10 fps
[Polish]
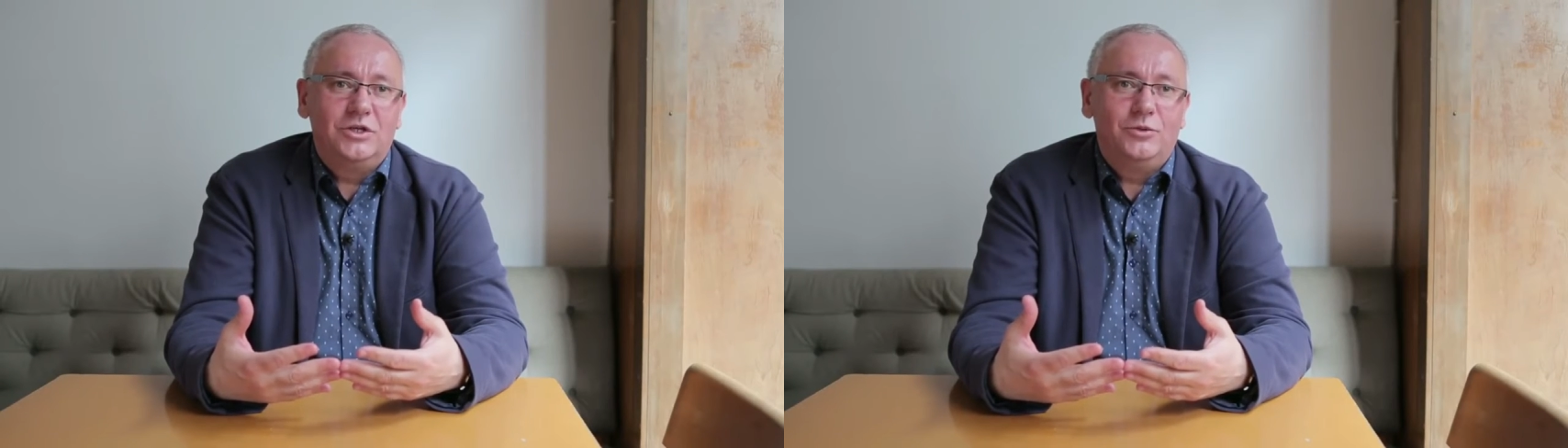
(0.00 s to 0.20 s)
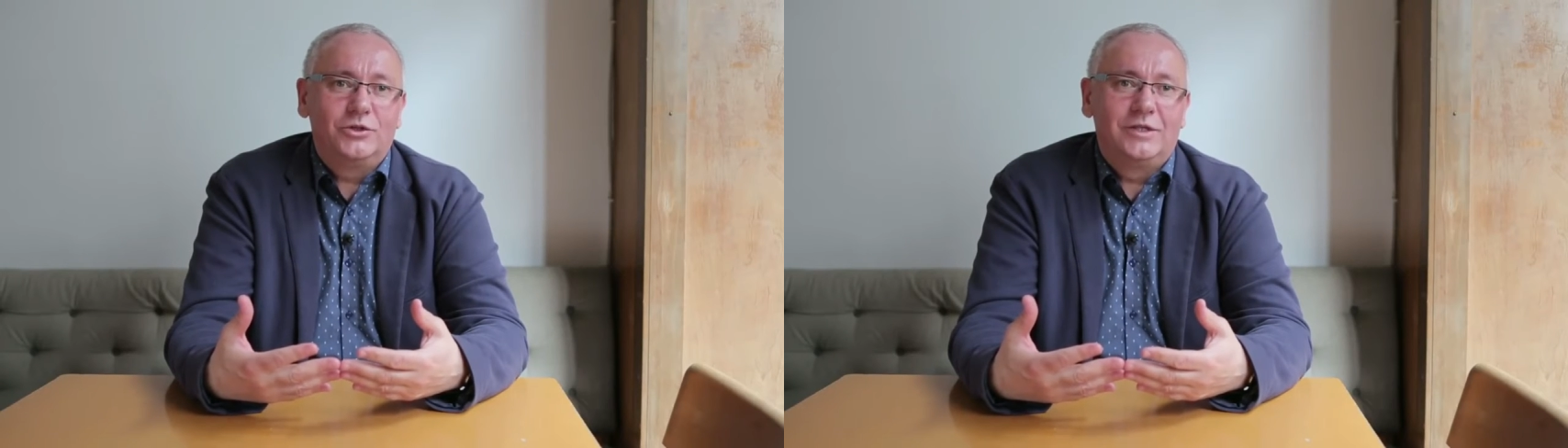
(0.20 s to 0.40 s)

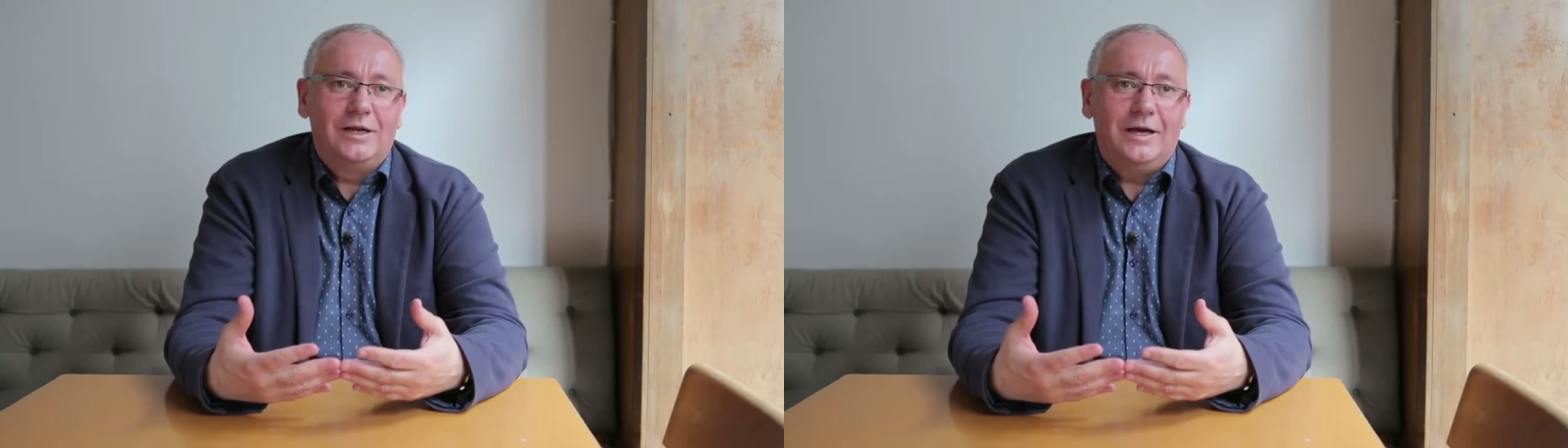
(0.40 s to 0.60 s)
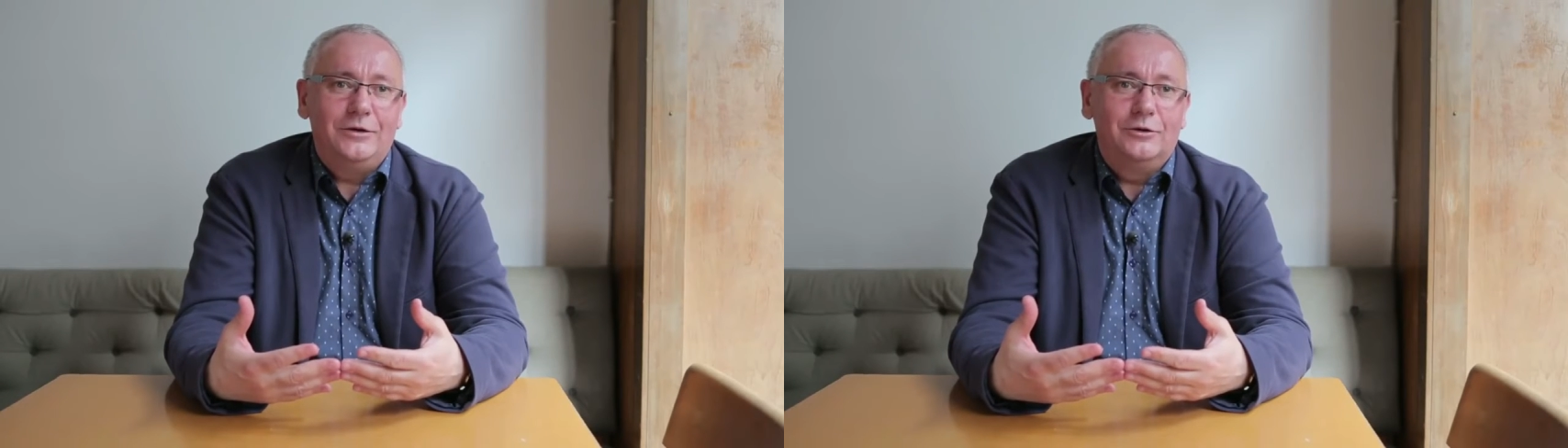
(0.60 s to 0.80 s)
siebie
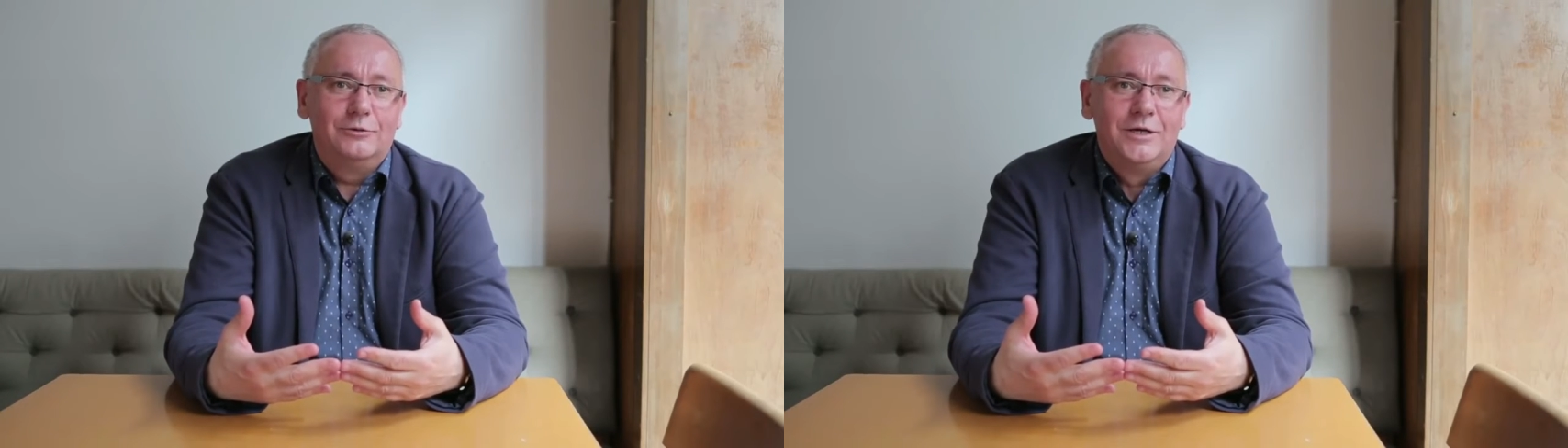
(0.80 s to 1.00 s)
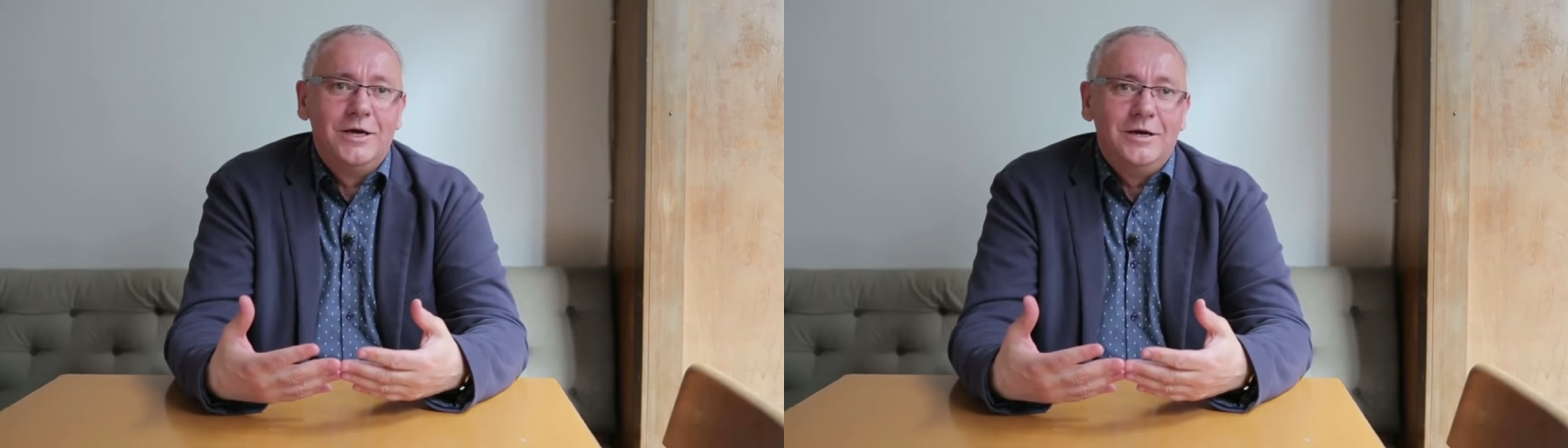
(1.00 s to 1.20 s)

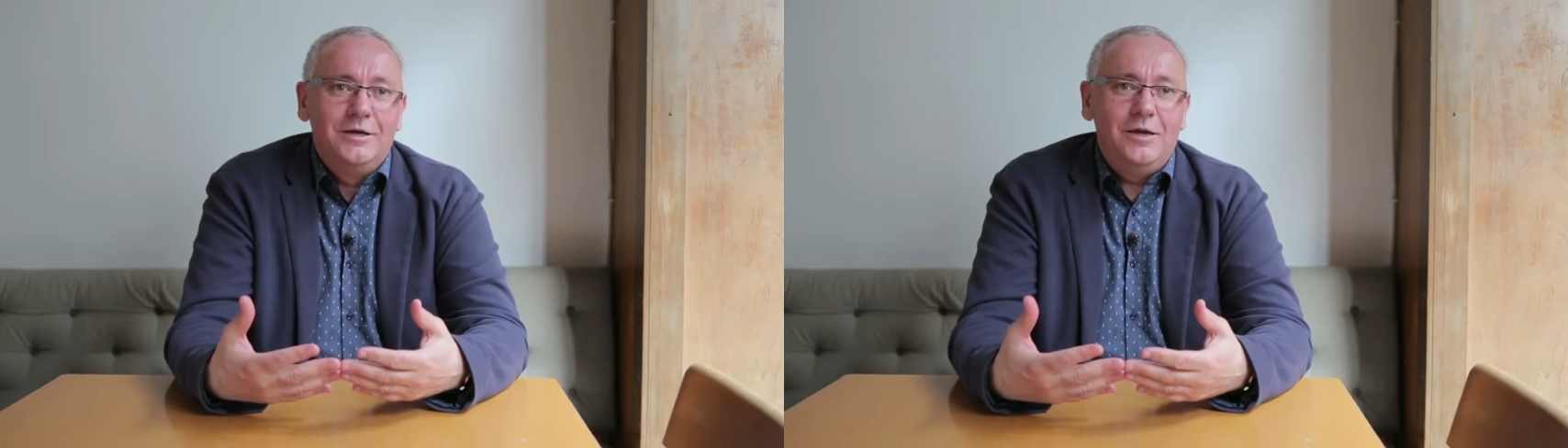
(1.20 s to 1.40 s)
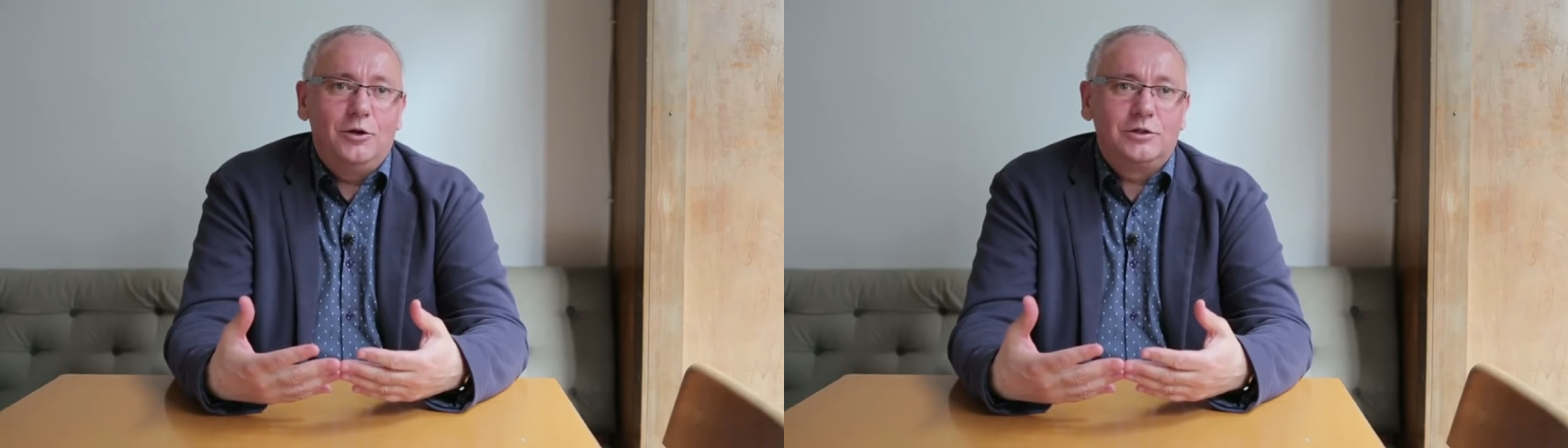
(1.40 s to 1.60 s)
oddalają
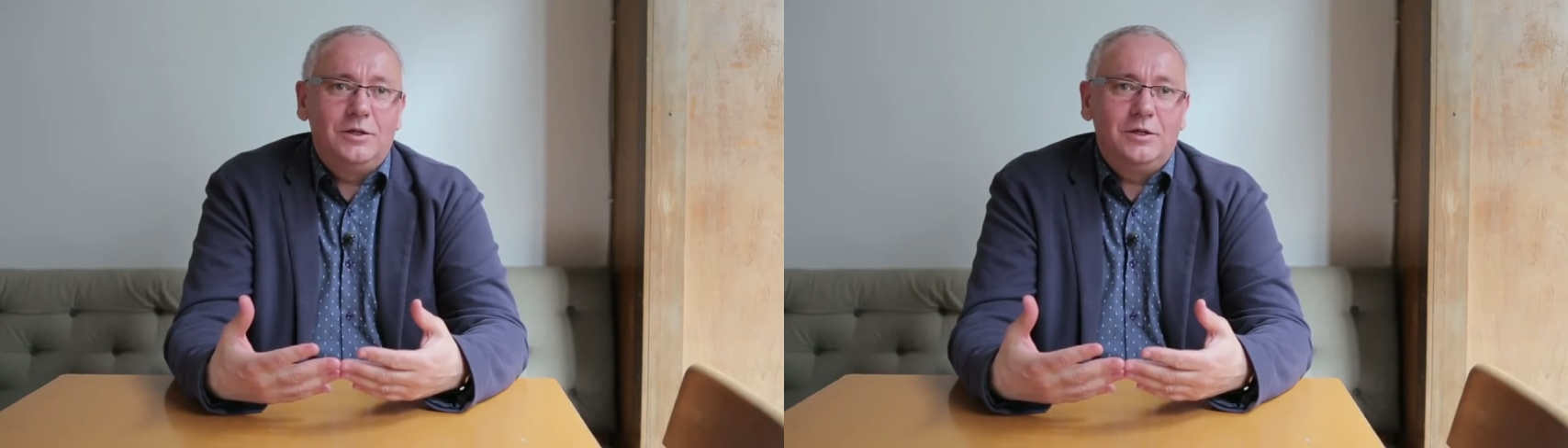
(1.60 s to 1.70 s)
i,